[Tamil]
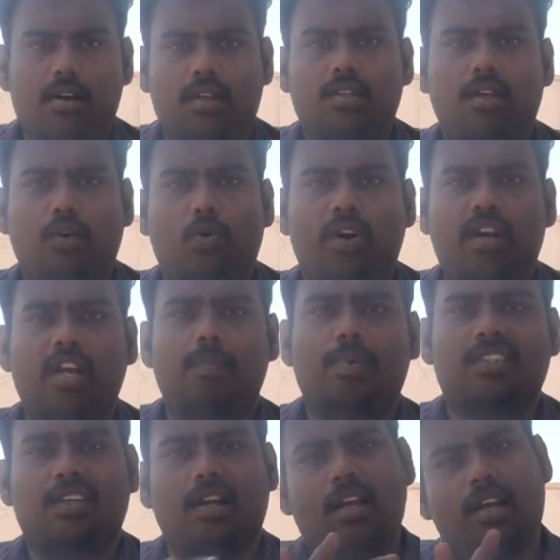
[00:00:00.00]
இது குடிநீர்
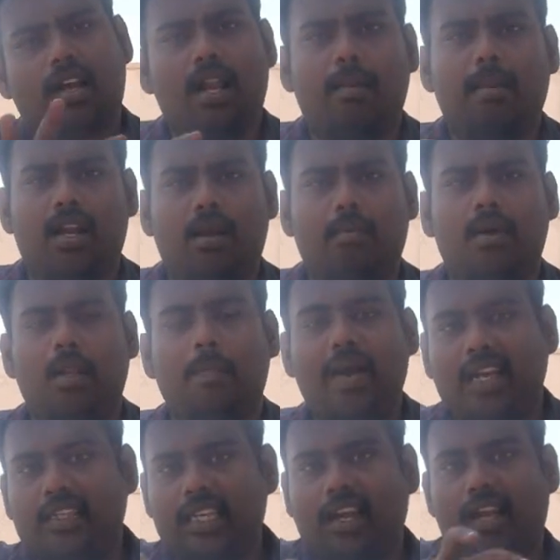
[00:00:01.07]
பிரச்சனை எல்லாமே நம்ம இந்த
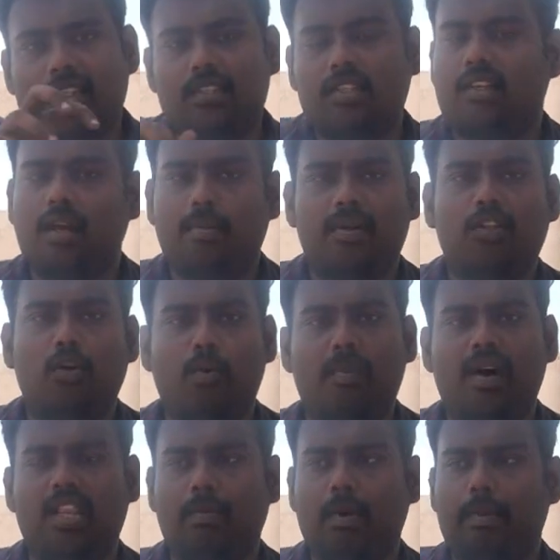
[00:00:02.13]
பேசிக் நெசசிட்டியை பற்றி ரொம்ப
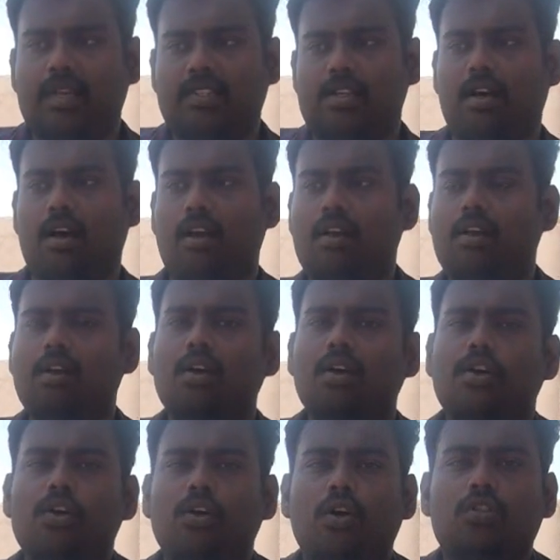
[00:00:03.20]
அதிகமாக பேசியிருக்காரு
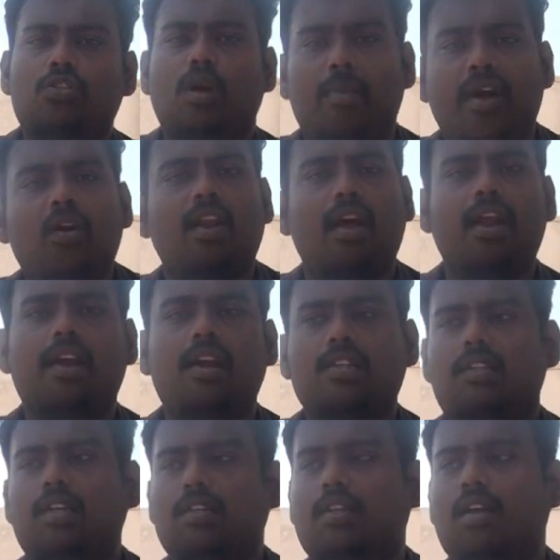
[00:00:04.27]
ஸோ நம்ம இன்னும் நிறைய
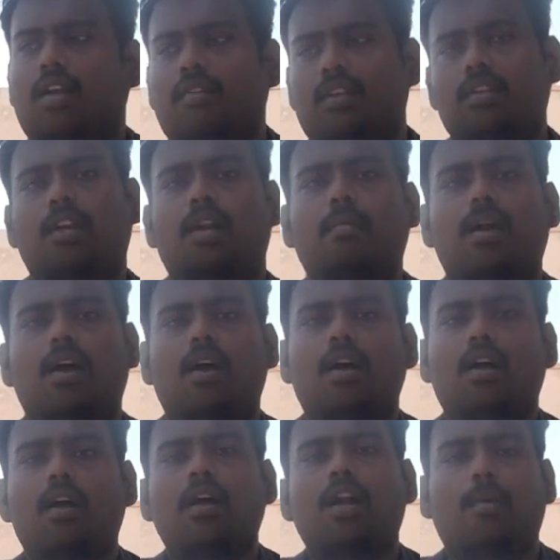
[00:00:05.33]
இண்டஸ்ட்ரீஸ்கள் வந்து நம்மளை
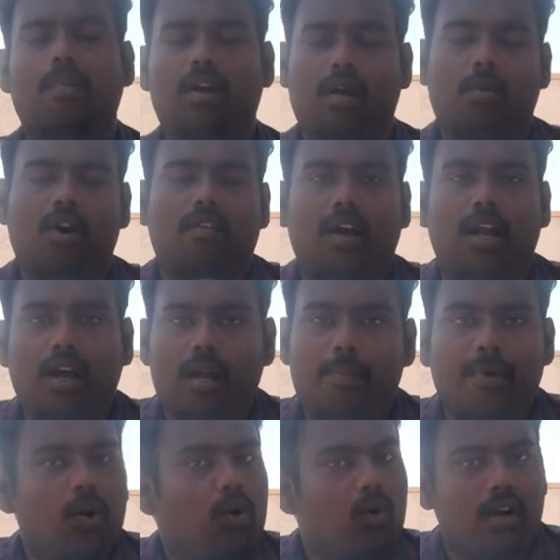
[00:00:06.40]
நம்மள நம்மளோட வளங்களை
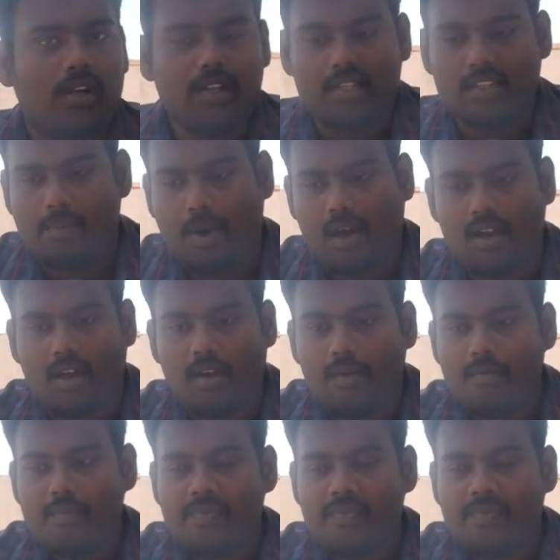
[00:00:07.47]
பெருக்கணுன்றதை எதிர்பார்க்கலாம்